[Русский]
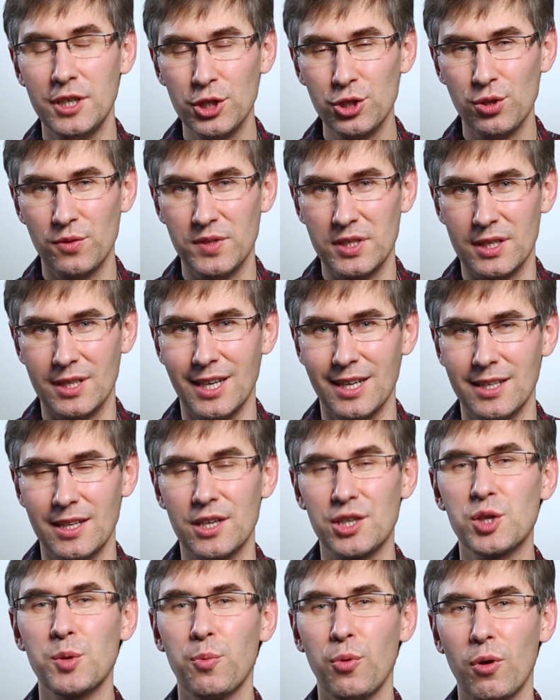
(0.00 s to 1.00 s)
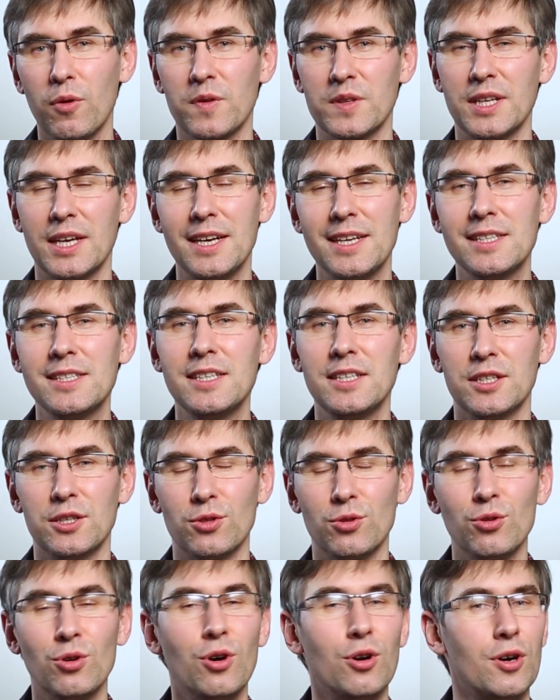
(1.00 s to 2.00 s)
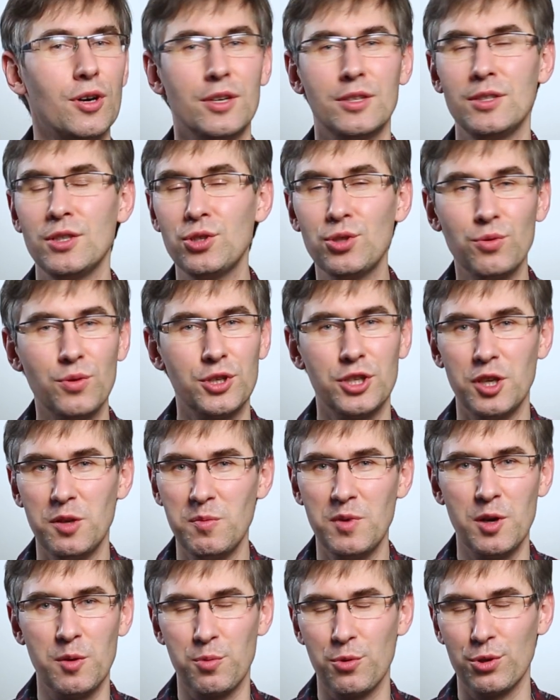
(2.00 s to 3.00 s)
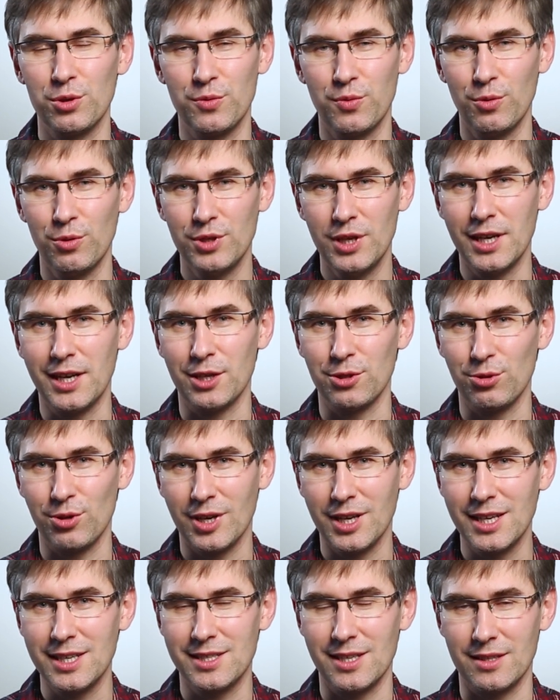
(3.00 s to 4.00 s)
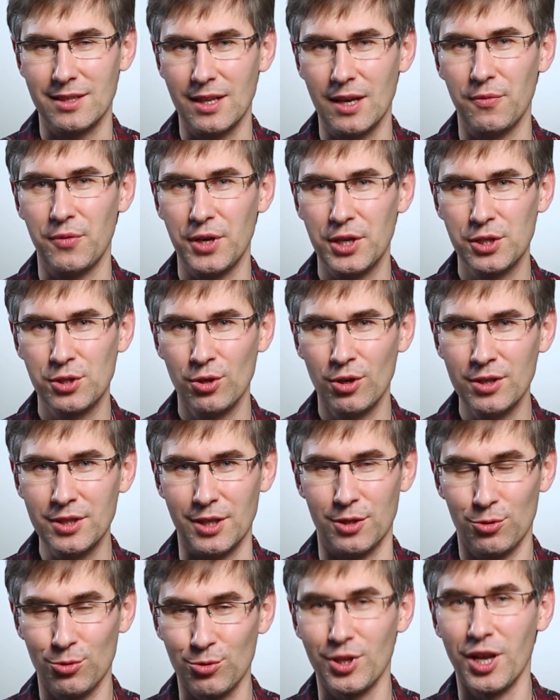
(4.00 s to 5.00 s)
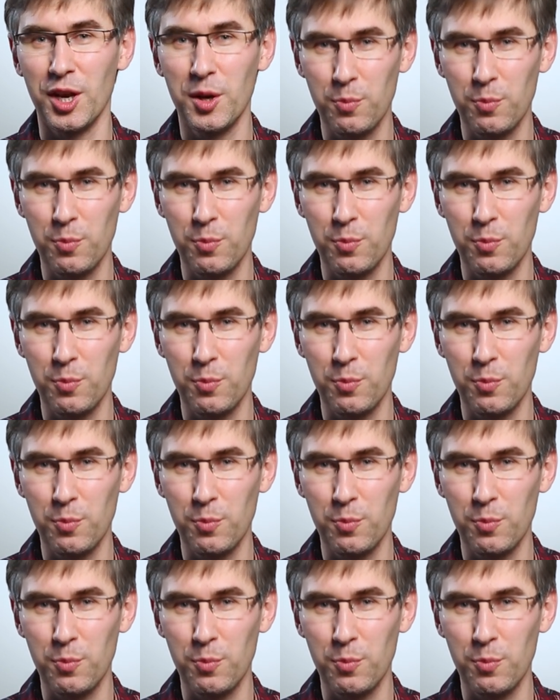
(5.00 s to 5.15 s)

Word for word: и езжу всегда на шипованной резине, но ничего не имею против людей, которые ездят на фрикционной, ну, на